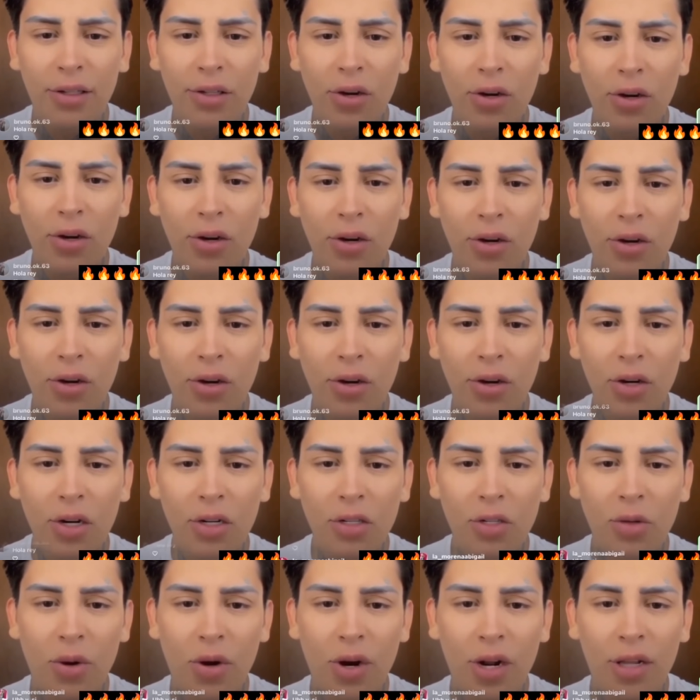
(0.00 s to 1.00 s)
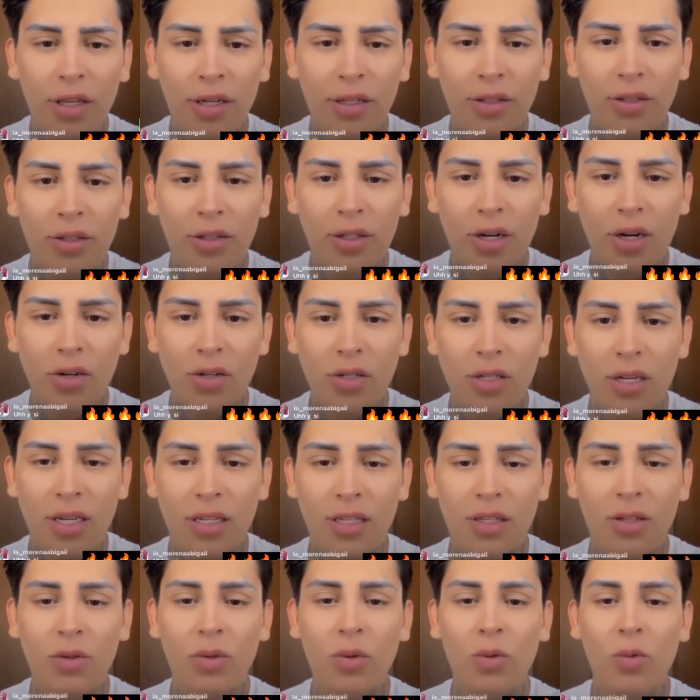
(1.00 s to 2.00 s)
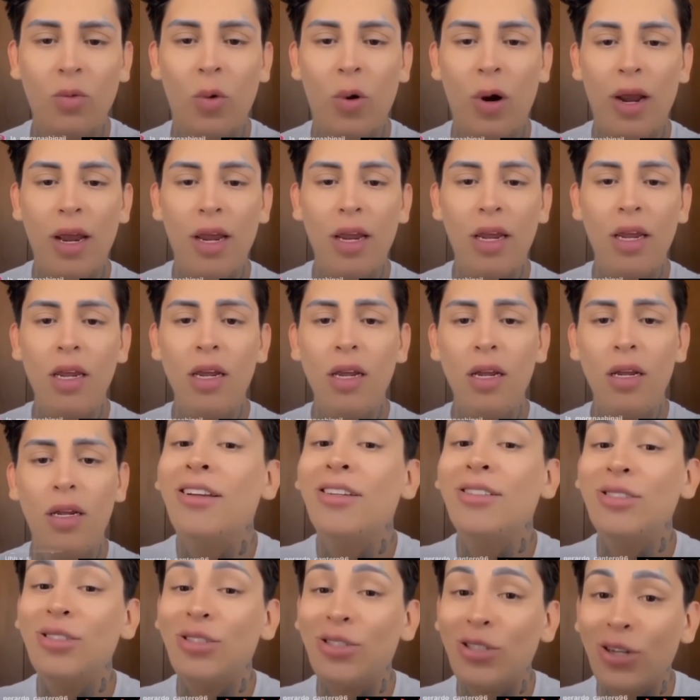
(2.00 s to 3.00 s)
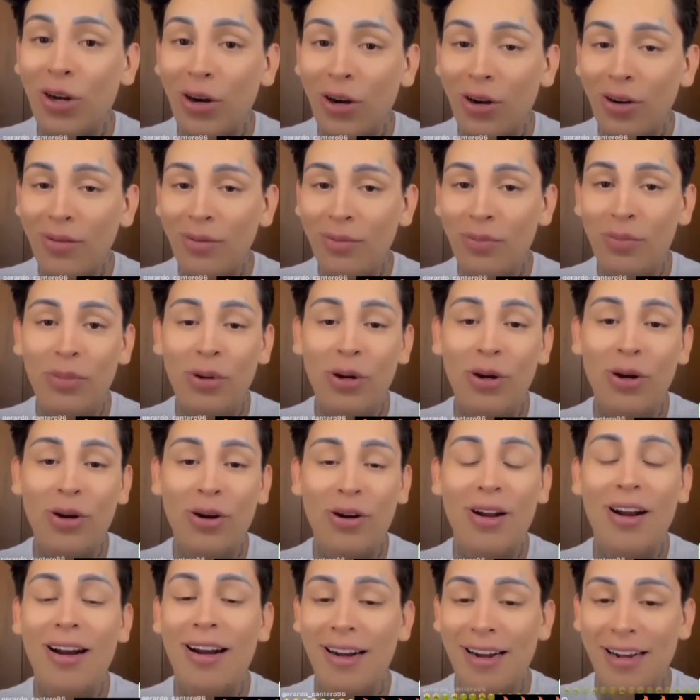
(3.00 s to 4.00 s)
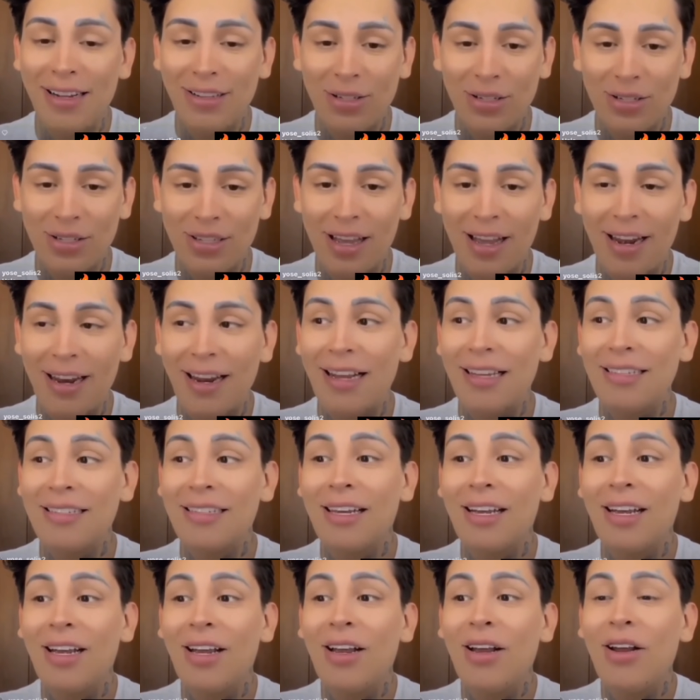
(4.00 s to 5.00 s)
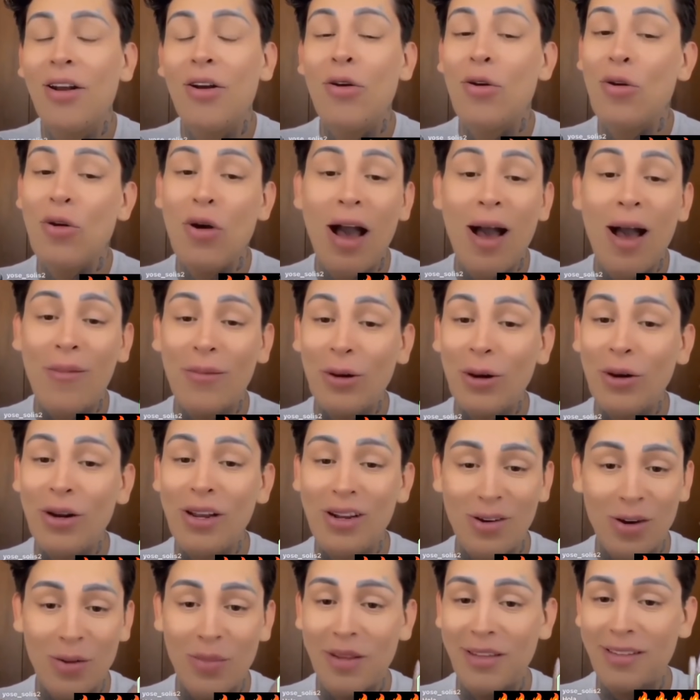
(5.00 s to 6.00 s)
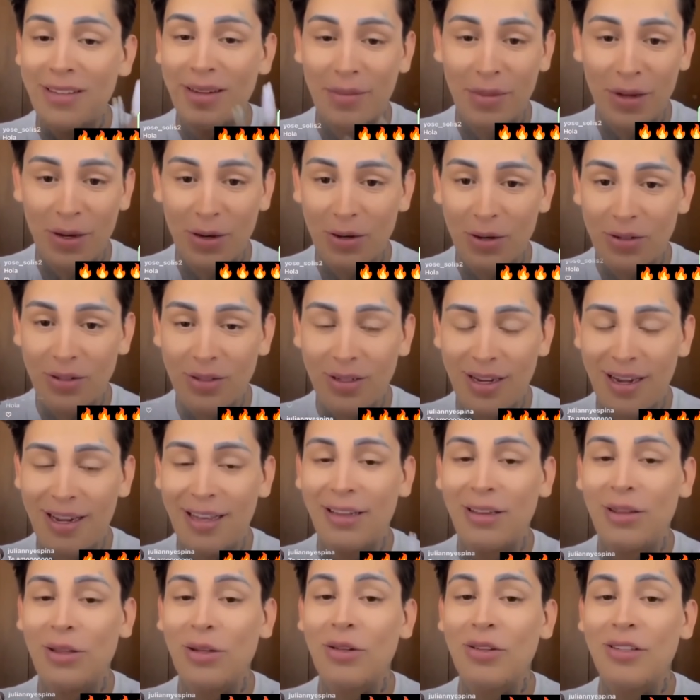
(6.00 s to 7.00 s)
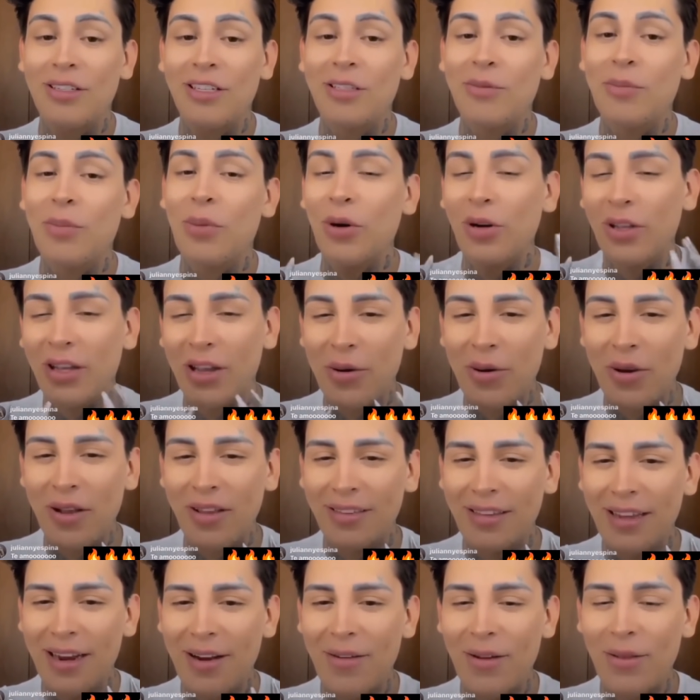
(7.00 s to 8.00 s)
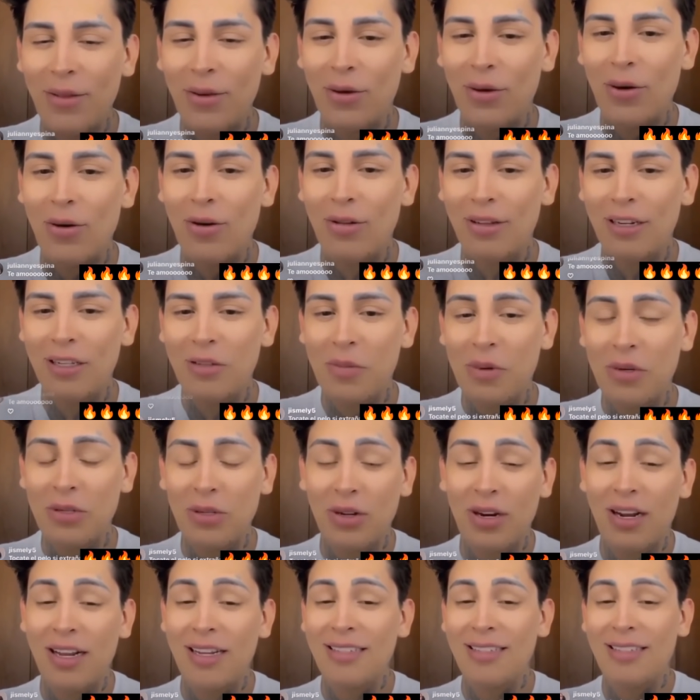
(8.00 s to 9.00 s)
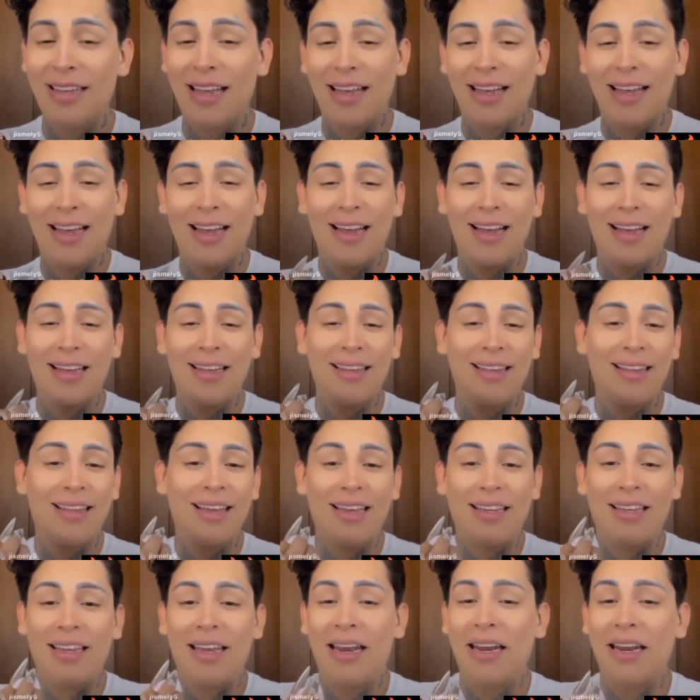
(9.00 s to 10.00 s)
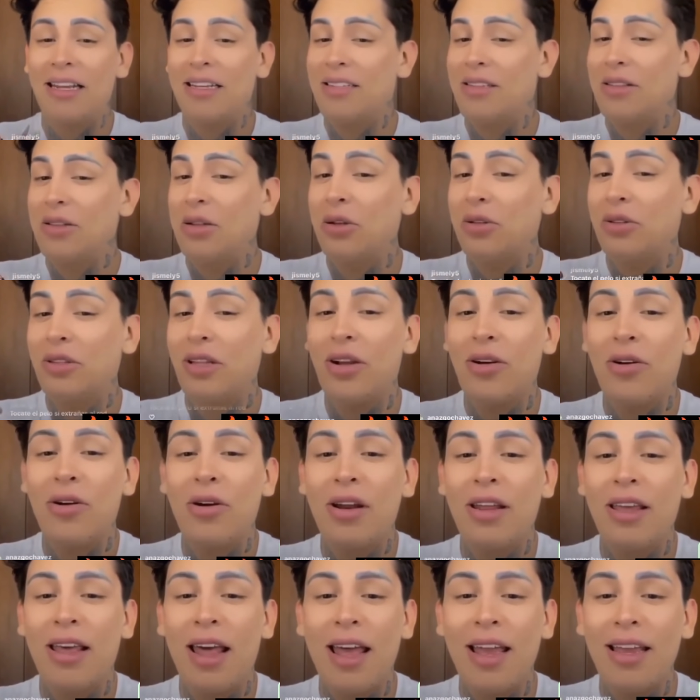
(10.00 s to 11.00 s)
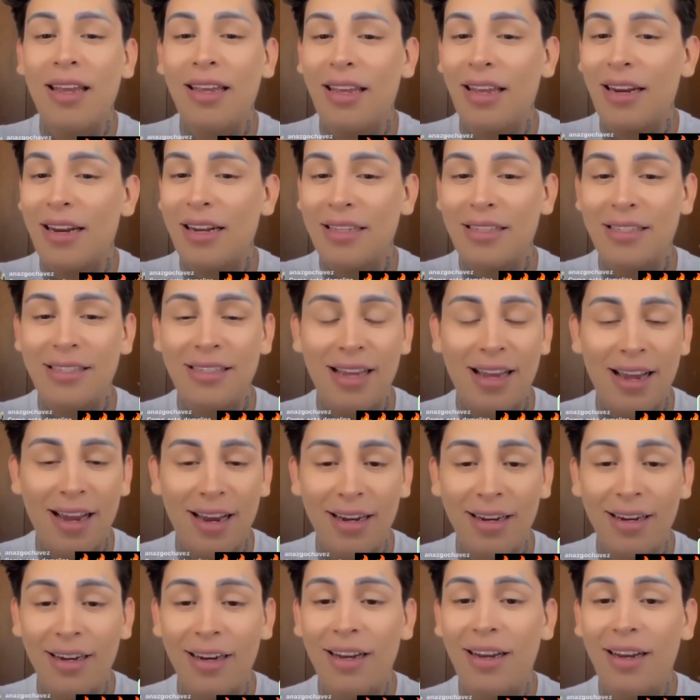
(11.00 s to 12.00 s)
Es cierto lo que subieron a TikTok acosaste un buen. Yo por redes sociales no hablo ni con mis amigos. Entonces, ¿por qué voy a estar hablando con otras personas de quienes no tengo ni idea de quiénes sean?